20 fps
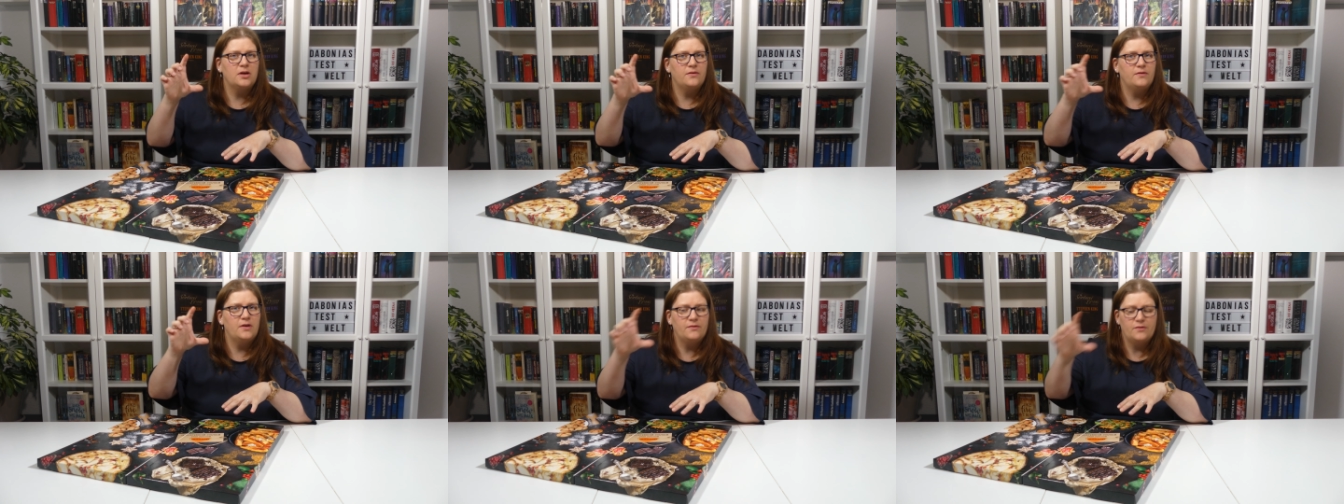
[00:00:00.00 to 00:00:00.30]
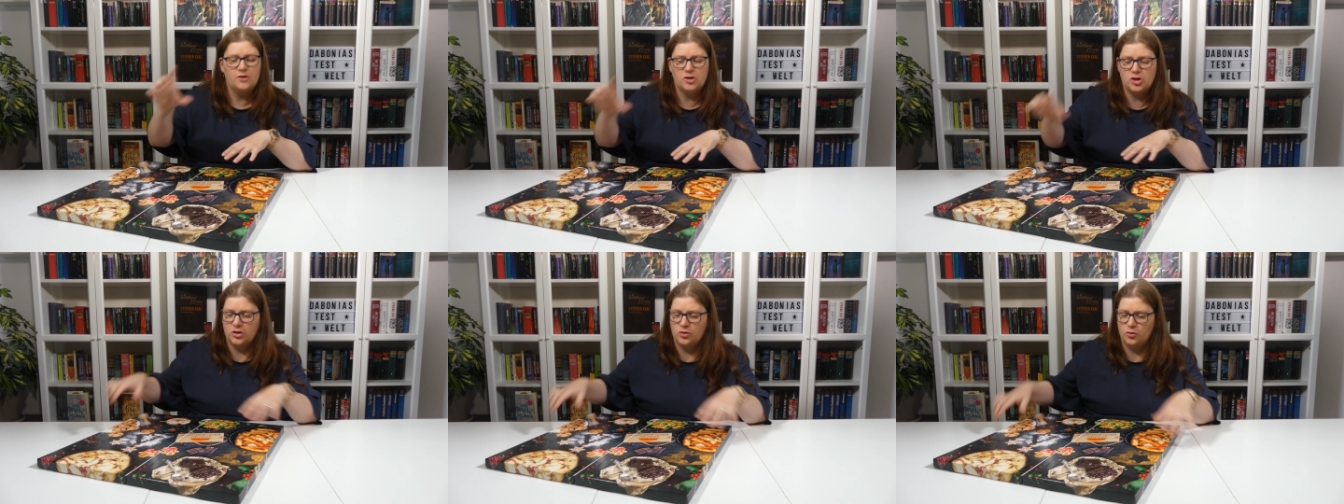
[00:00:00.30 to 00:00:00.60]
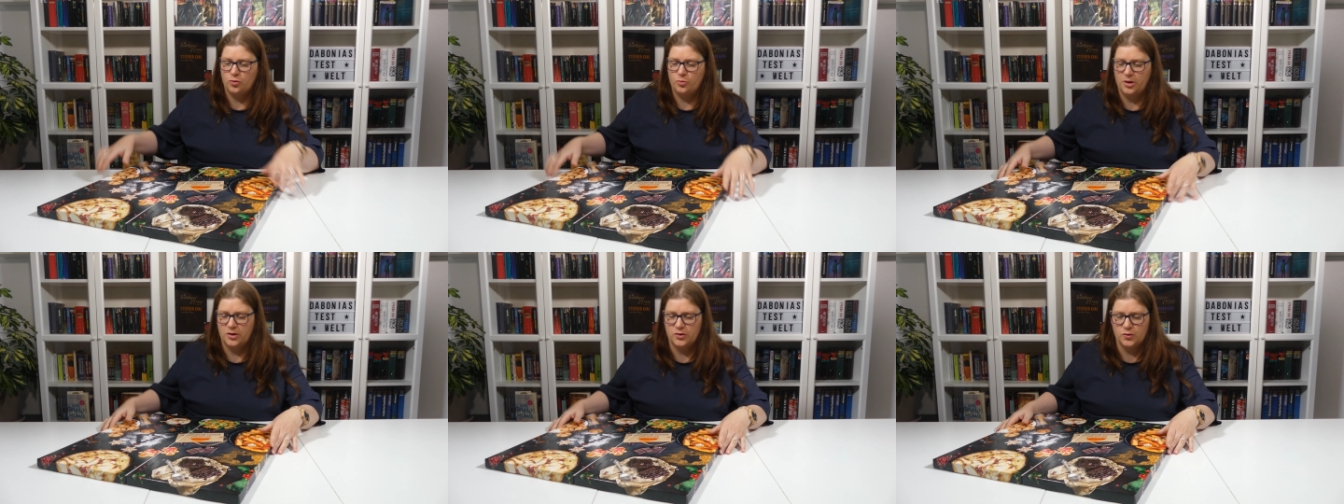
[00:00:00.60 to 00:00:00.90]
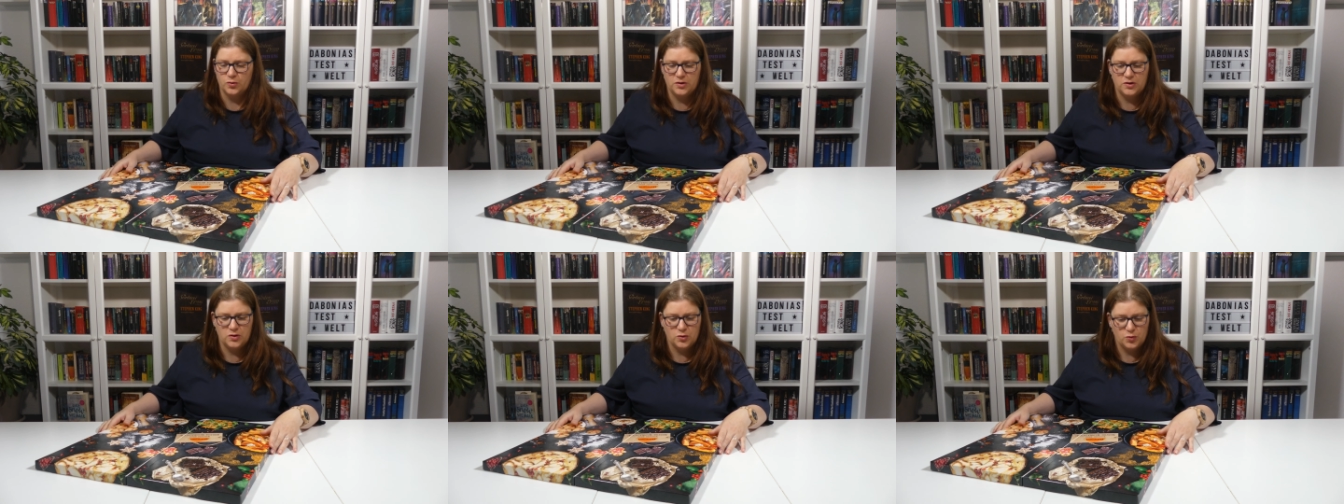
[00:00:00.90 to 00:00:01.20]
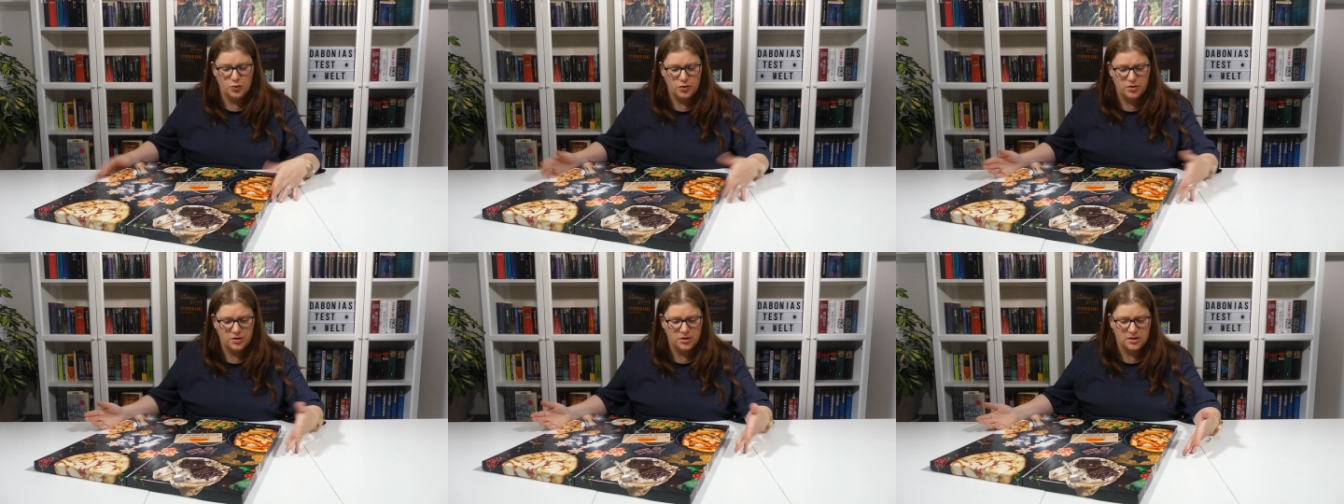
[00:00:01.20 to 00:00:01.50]
da werden wahrscheinlich überall so diese
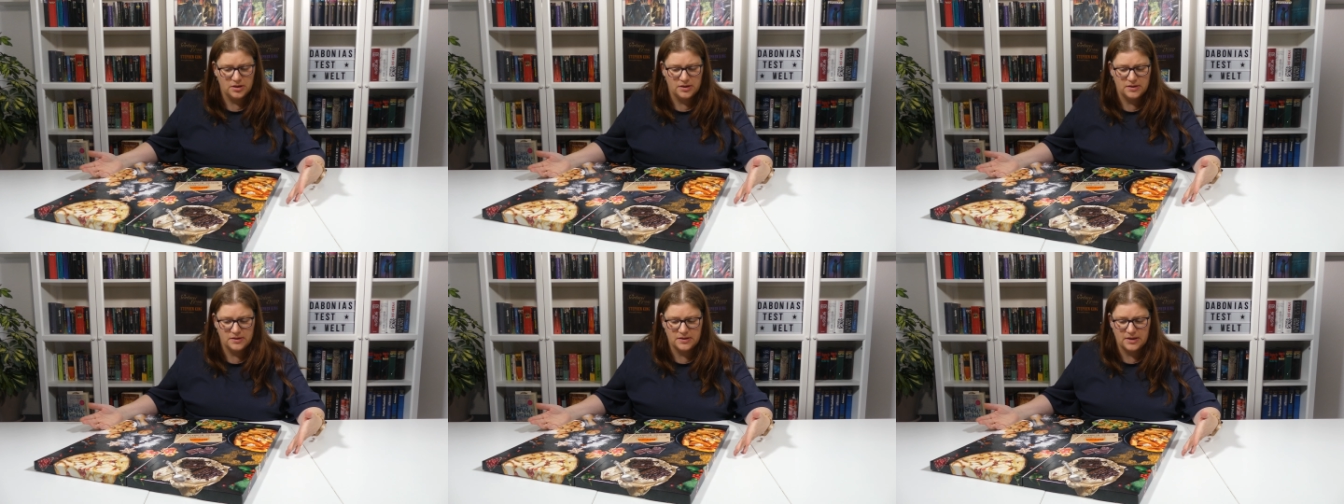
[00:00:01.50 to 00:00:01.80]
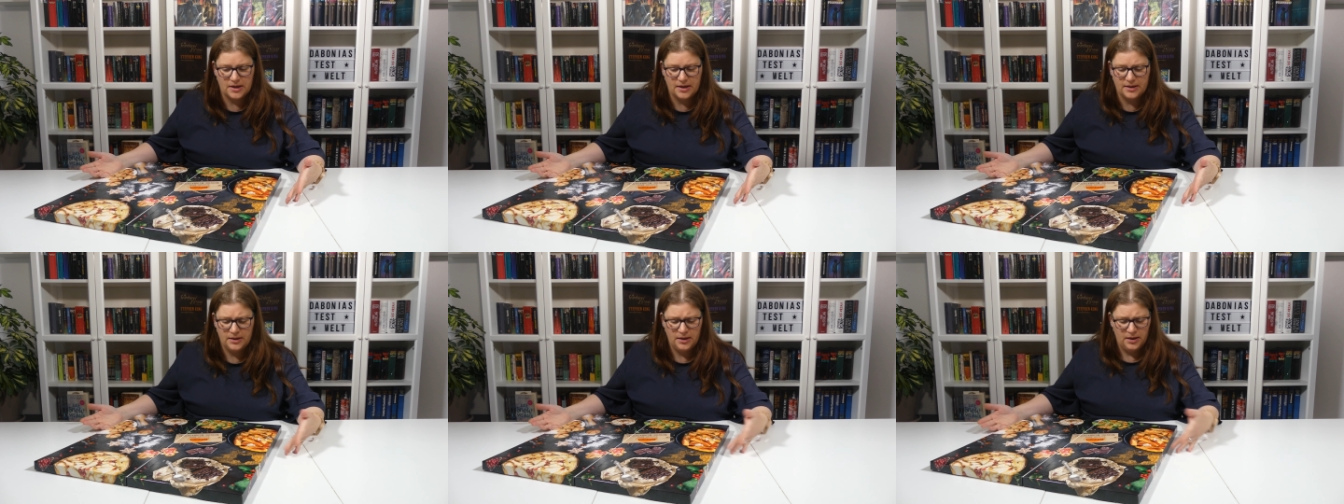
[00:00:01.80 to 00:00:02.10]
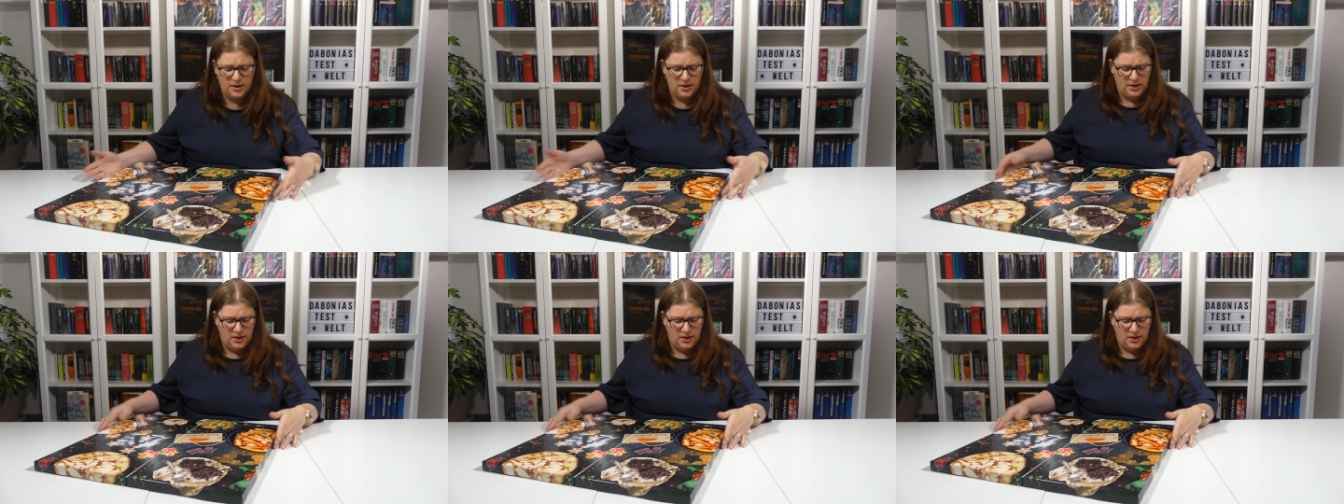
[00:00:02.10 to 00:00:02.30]
Tütchen drin sein.